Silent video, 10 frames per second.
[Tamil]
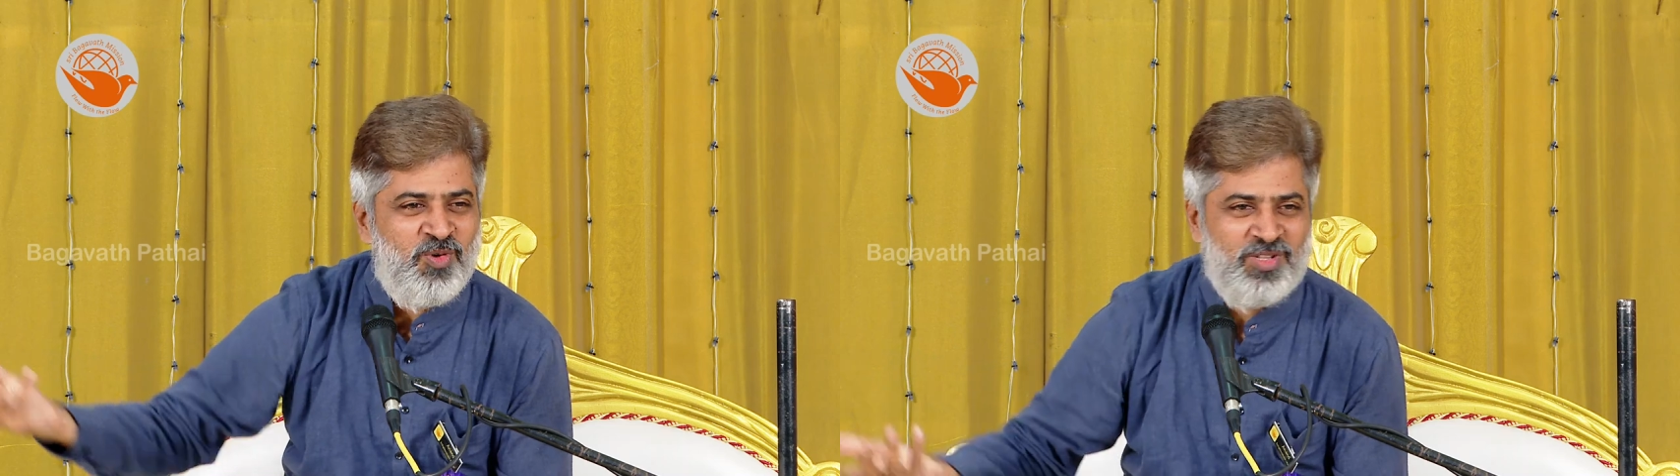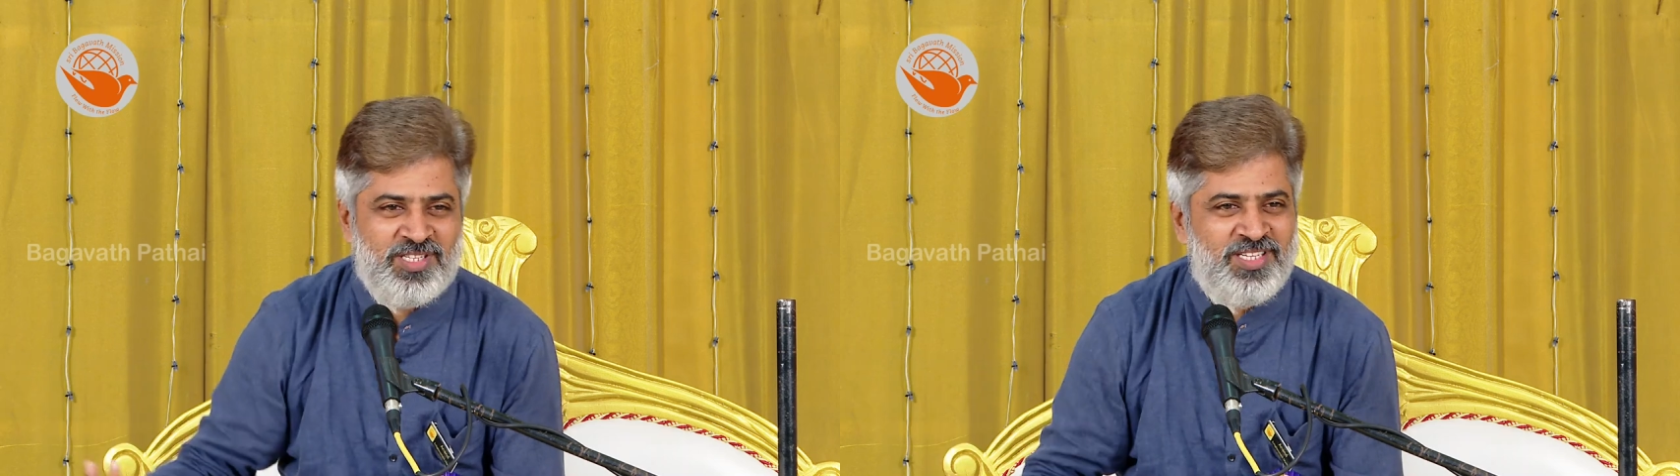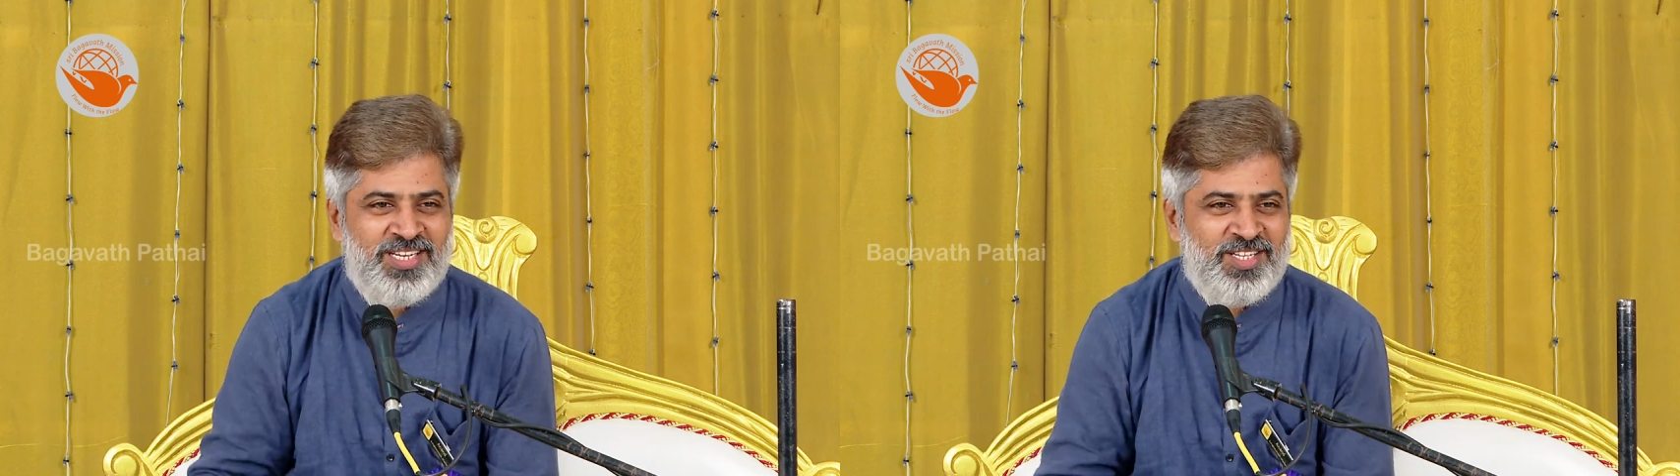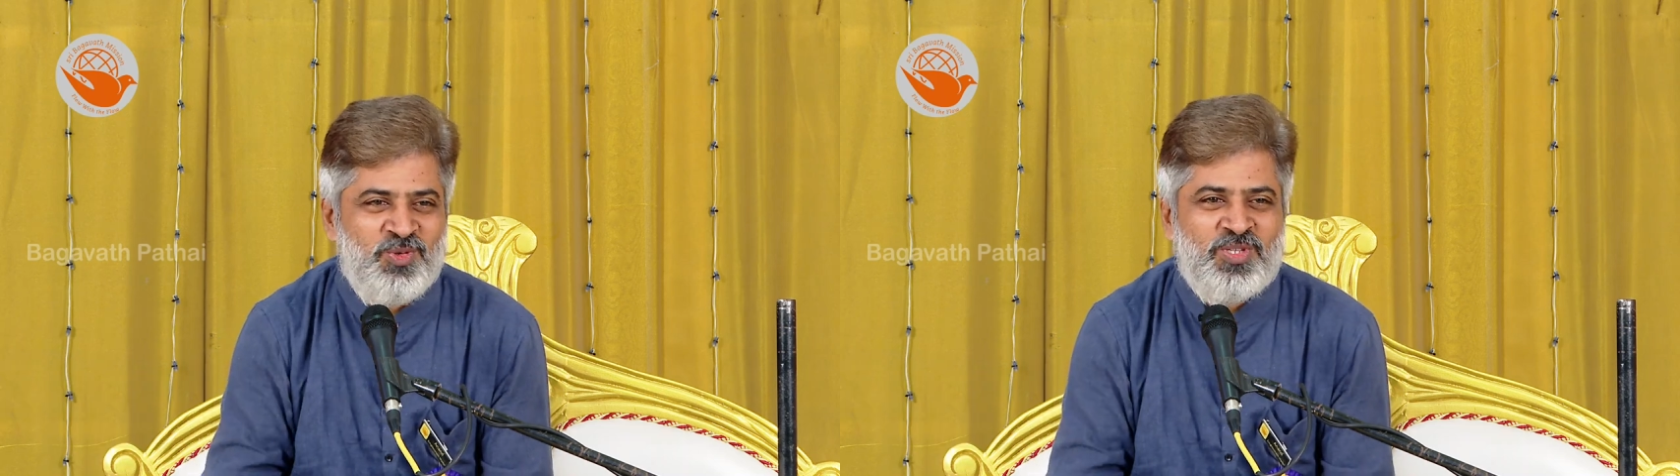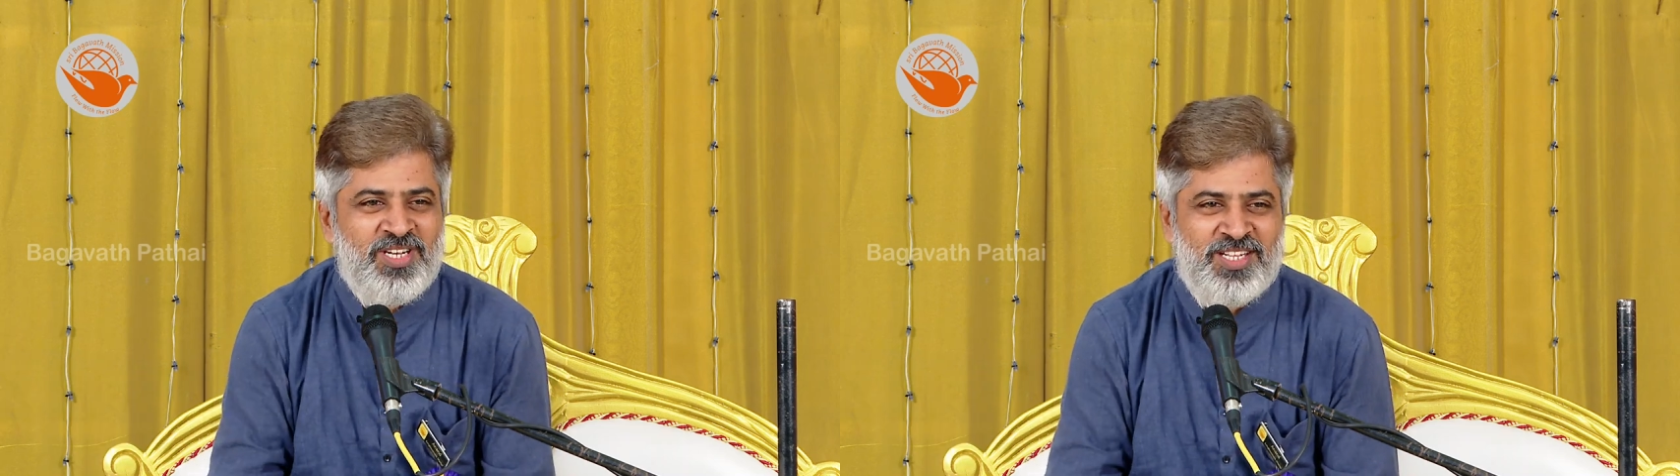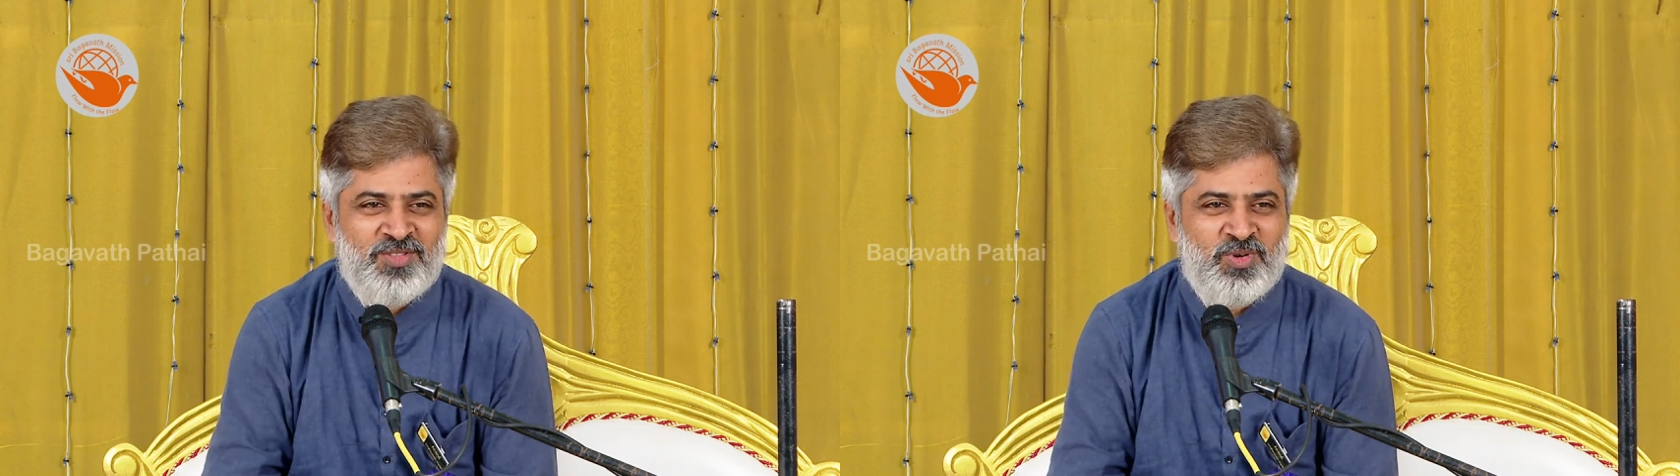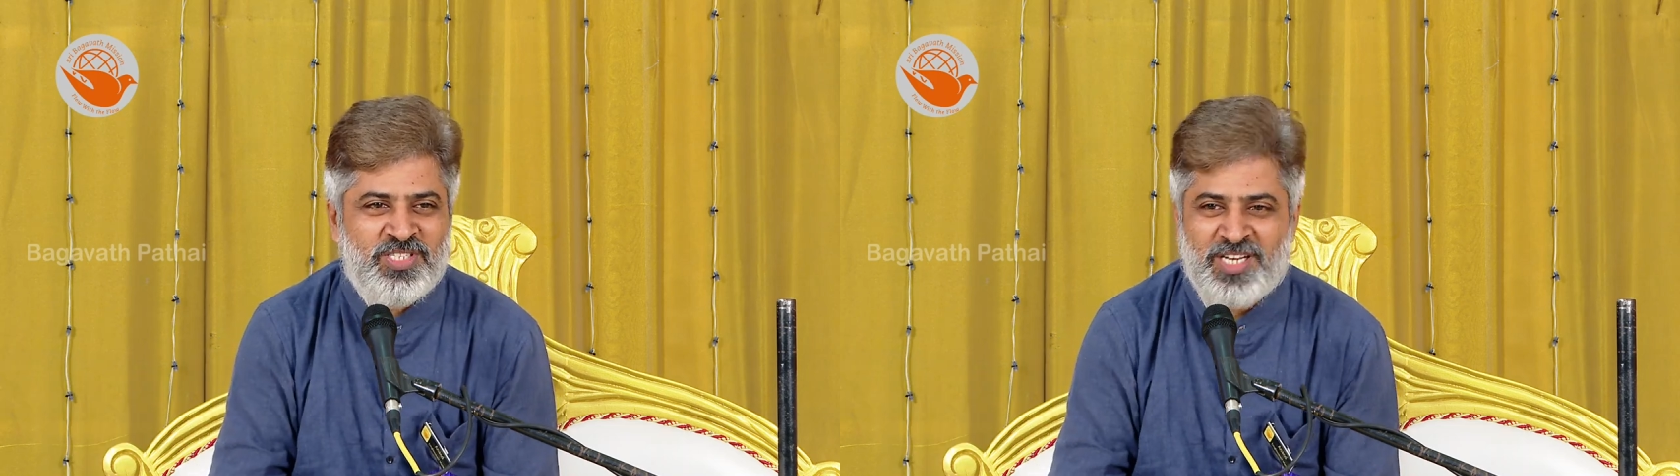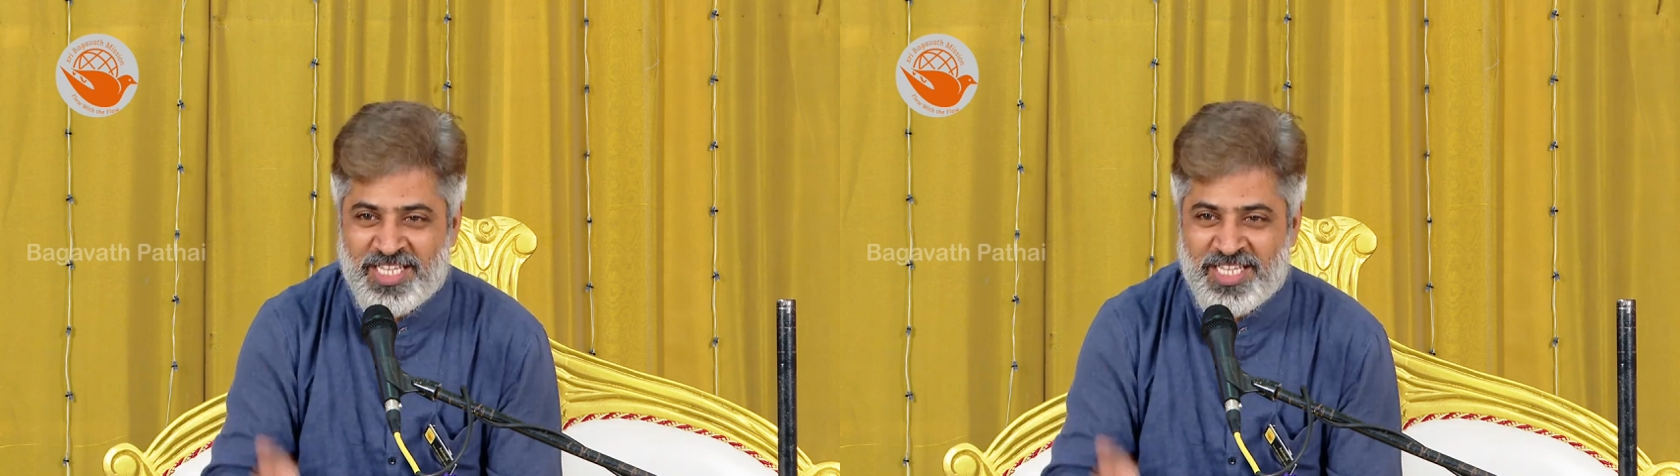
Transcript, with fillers: போகிறதுக்கே எனக்கு யூஸ் இல்லைன்னு தோணுச்சு